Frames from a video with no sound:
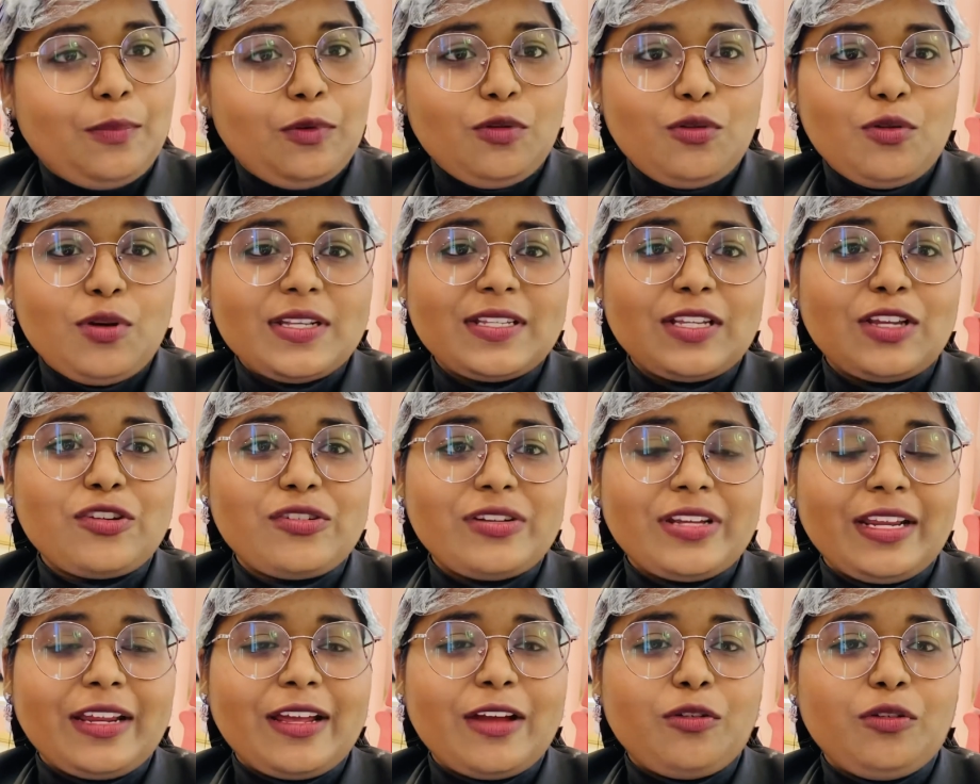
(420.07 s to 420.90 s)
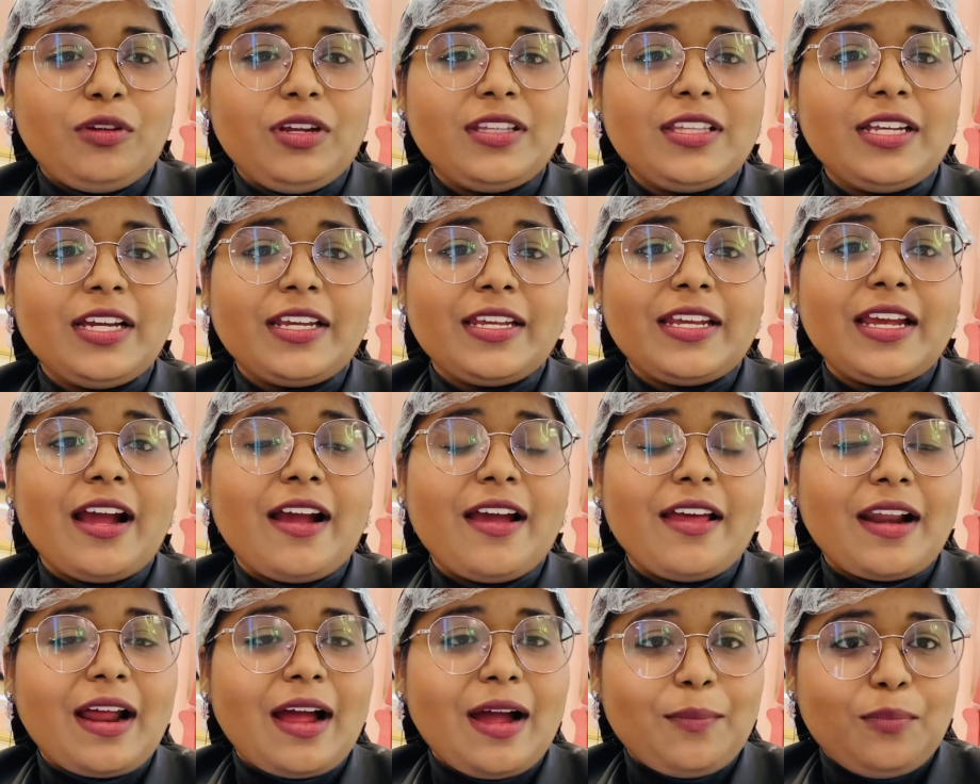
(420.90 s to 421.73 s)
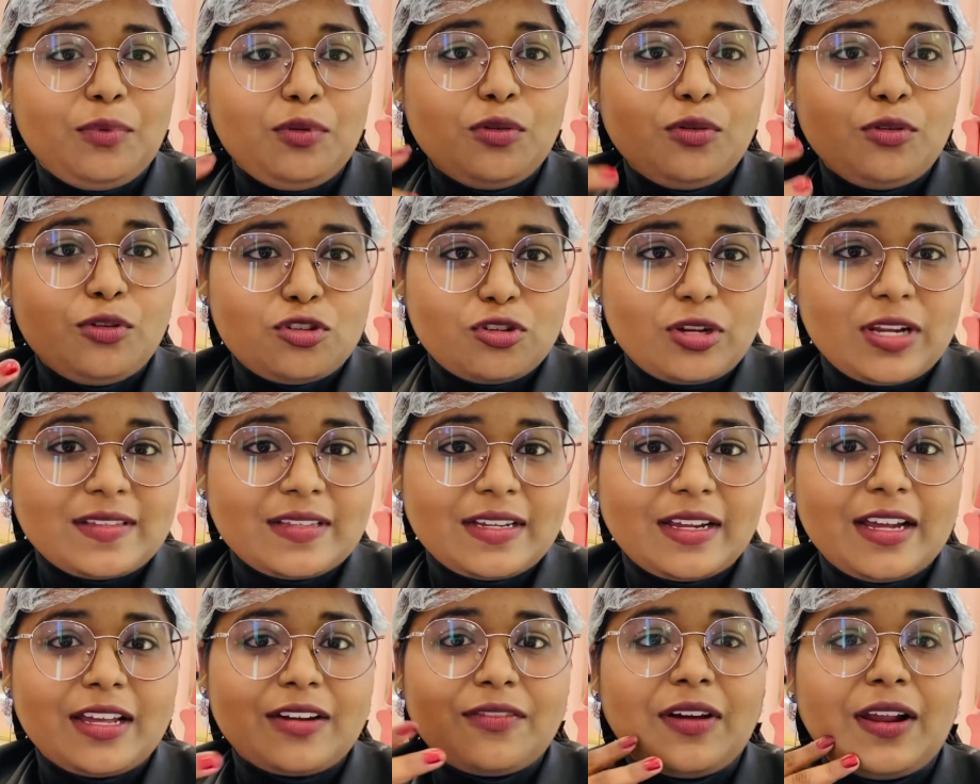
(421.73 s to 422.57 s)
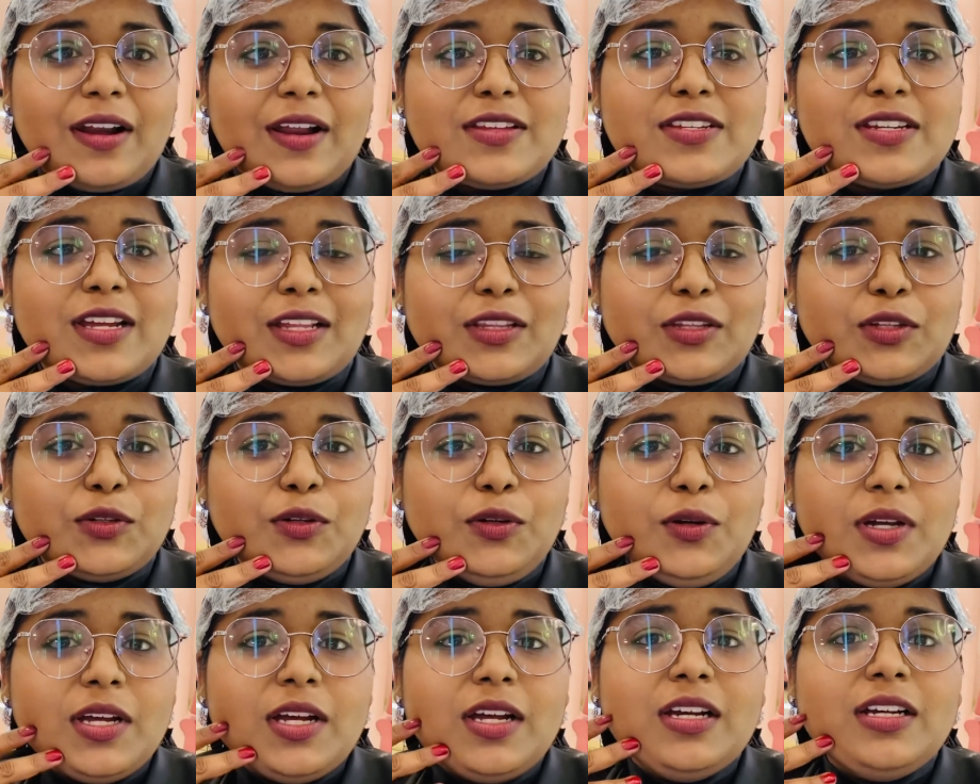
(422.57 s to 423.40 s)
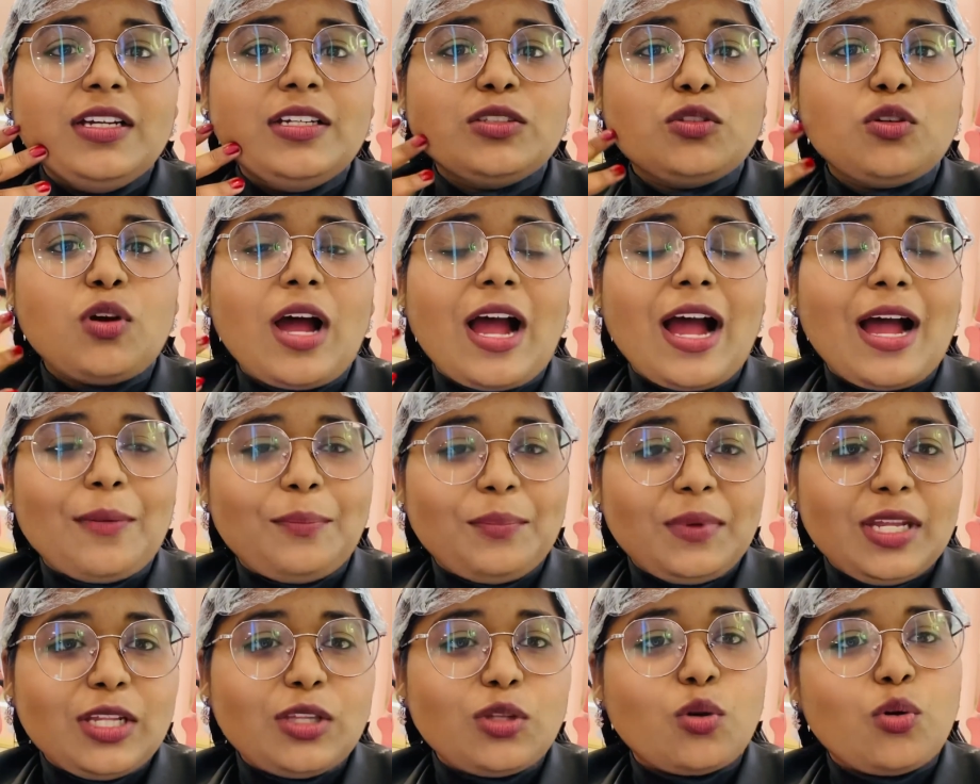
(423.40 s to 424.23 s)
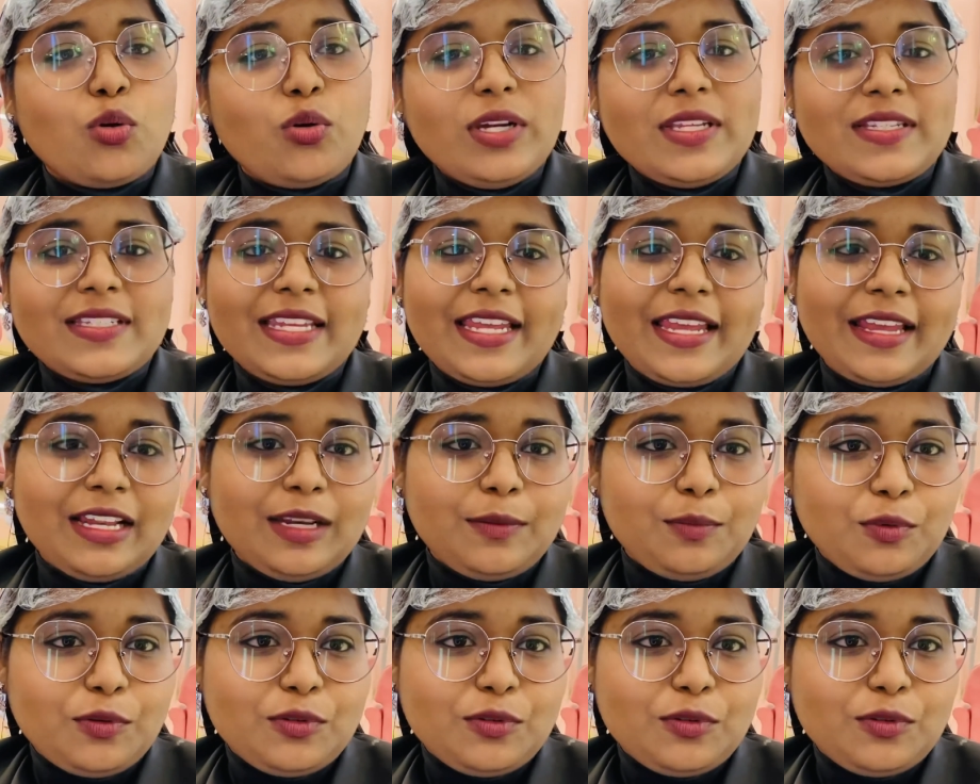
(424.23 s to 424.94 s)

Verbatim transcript: लोगों के साथ शेयर करूँगी ताकि अगर आप लोग कुछ कैसा करवाना चाहते हो तो आपकी थोड़ी सी हेल्प